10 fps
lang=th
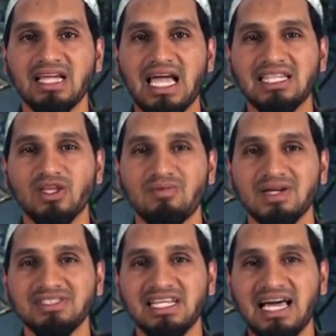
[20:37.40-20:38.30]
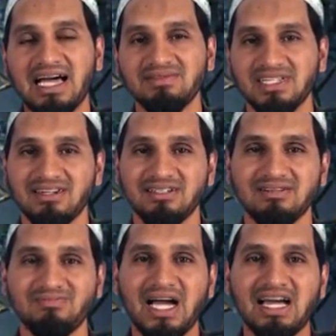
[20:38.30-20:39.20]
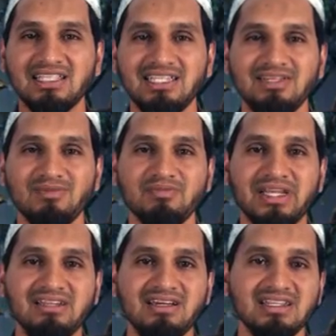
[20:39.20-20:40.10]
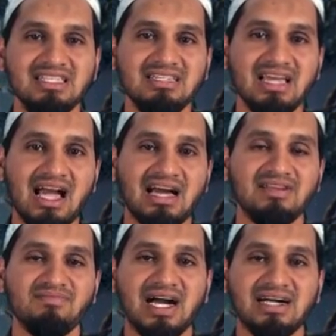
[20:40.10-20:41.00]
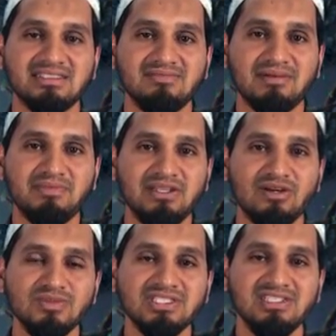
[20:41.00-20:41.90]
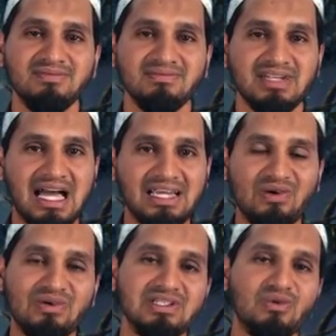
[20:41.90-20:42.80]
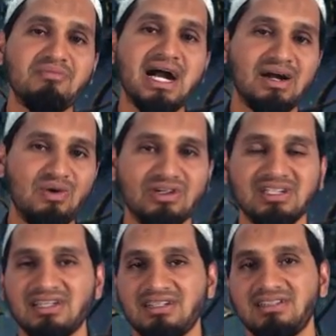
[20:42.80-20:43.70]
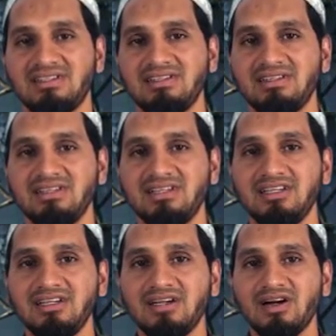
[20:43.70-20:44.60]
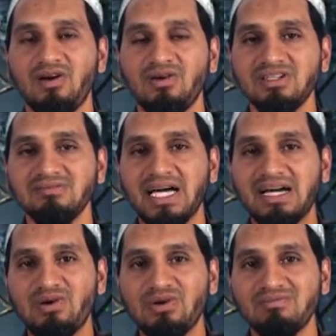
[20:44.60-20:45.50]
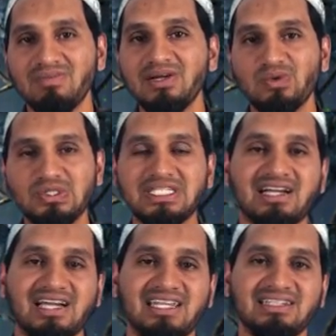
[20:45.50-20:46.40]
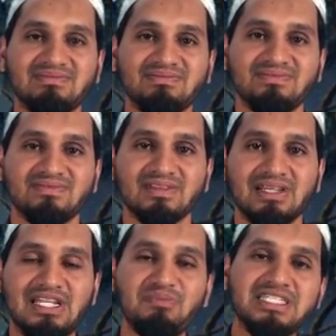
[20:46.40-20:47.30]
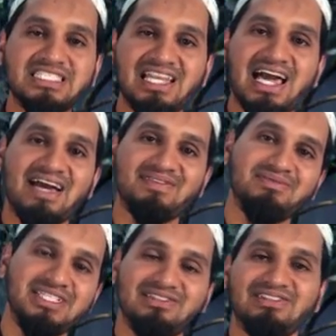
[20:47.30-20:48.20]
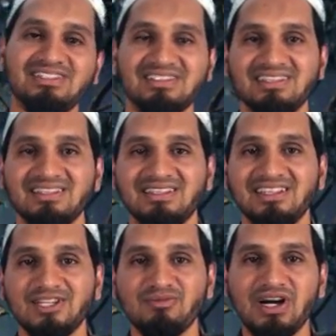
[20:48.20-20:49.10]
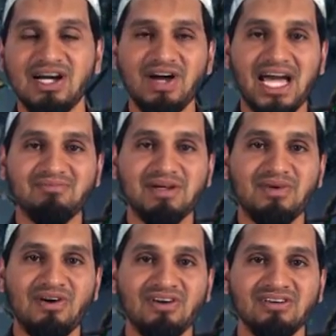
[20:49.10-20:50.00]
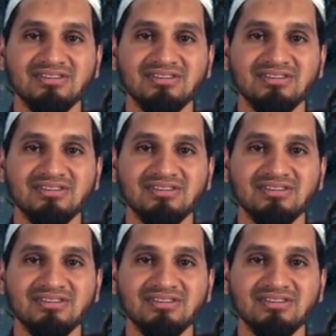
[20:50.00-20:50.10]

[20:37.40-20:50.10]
การตอบรับสลามเนี่ยบางทีมันเป็นเรื่องที่ยากลำบากสำหรับพี่น้องมุสลิมหลายคนหรือว่าบางคนนะฮะคนบางคนไม่รู้จักกัน เราไปสลามนะพี่น้อง พอเขาหันมามอง